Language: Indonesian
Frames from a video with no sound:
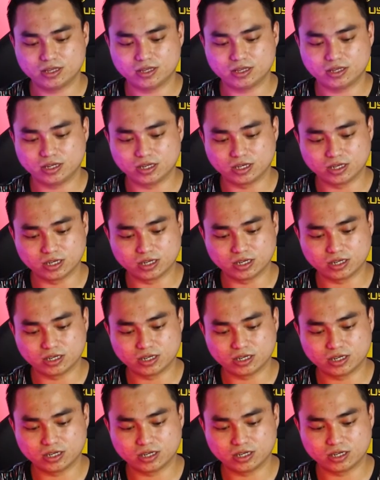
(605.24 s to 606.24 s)

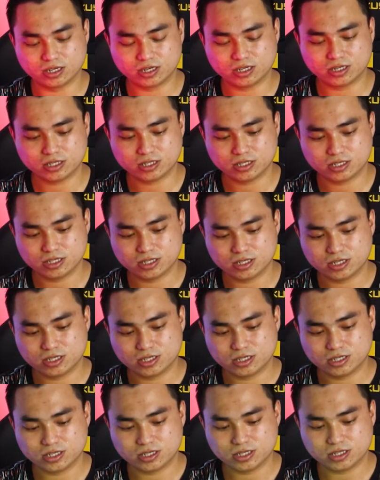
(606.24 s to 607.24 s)
uh,
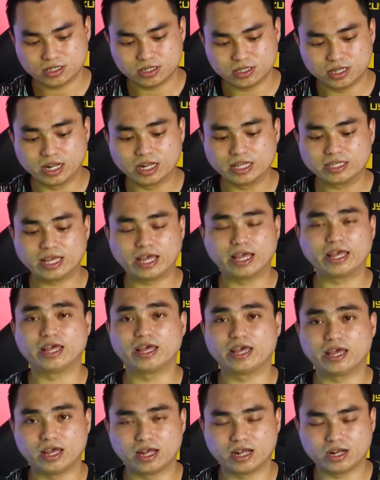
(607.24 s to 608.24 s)
dari saya
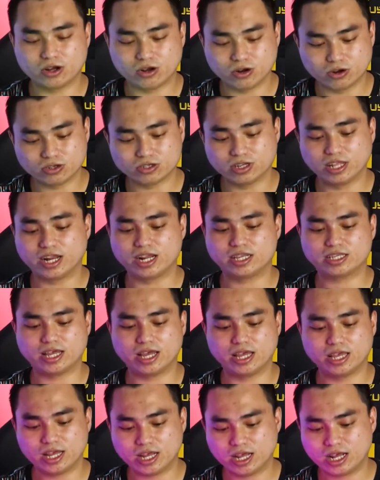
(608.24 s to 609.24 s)
ya kalau selera
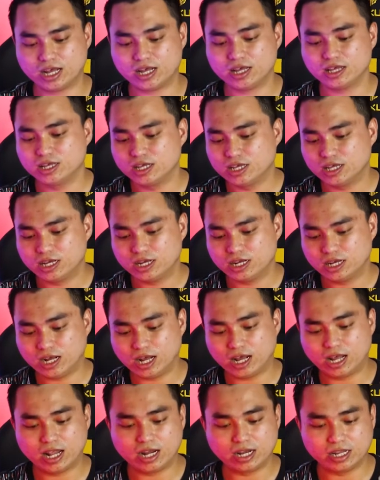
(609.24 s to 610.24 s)
saya
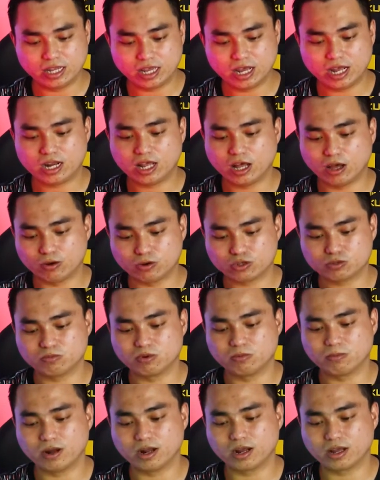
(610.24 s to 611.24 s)
kalian harus
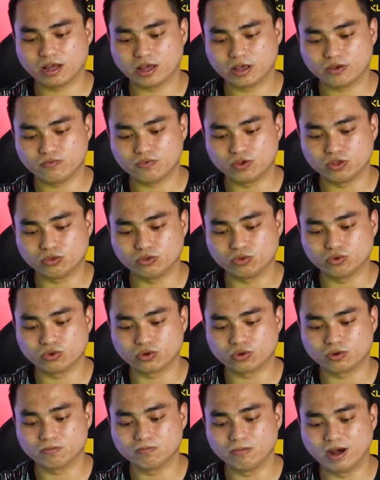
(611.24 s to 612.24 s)
memakai fitur
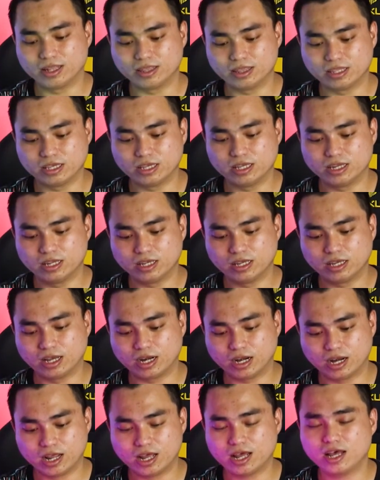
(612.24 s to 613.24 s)
batik ini
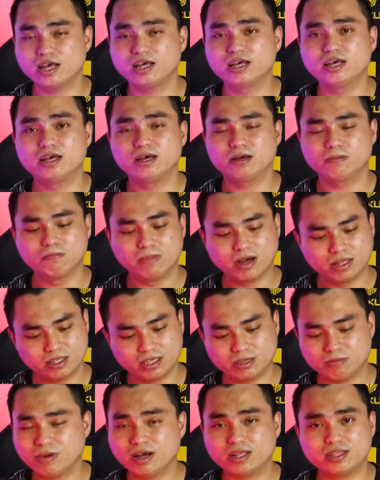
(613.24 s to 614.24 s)
karena
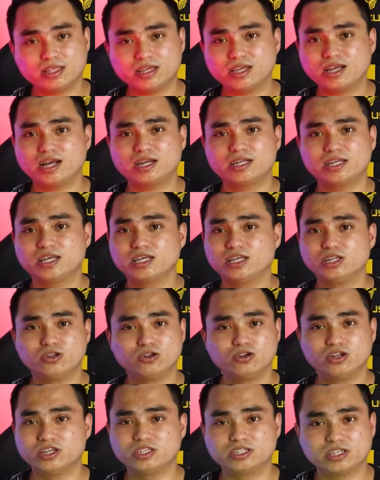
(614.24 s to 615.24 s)
batik-batik kayak
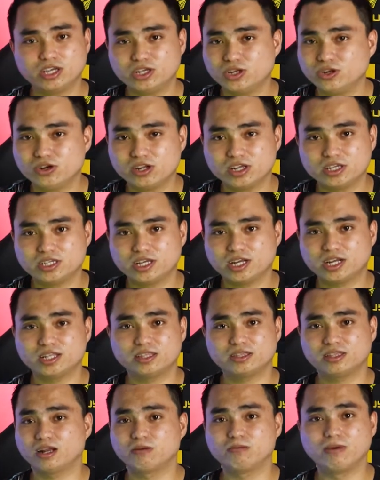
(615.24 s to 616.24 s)
Indonesia Indonesia
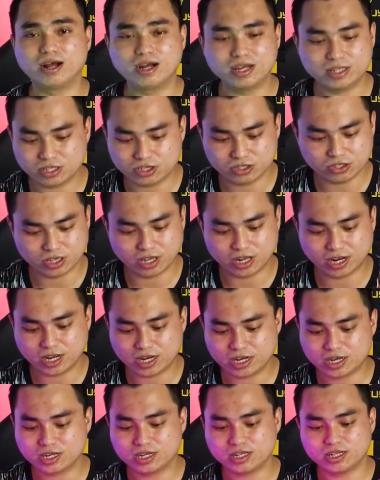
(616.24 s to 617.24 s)
kental banget gitu ya kan
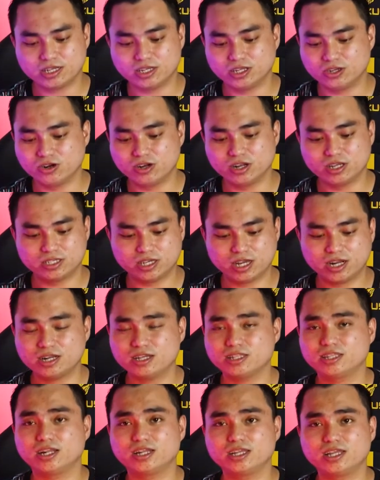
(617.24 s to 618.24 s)
Indonesia kan
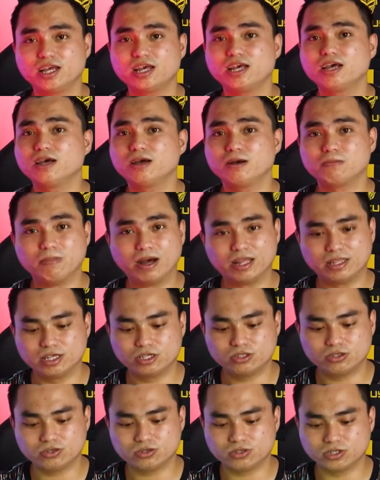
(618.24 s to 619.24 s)
kentalnya batik
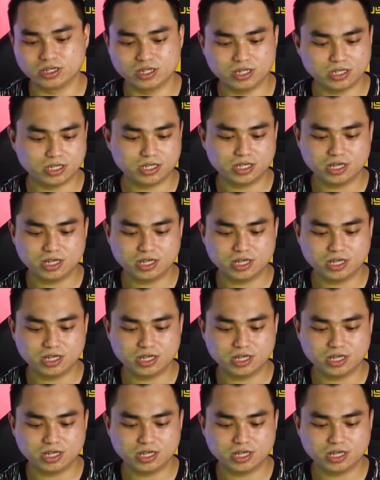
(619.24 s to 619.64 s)
tuh jadi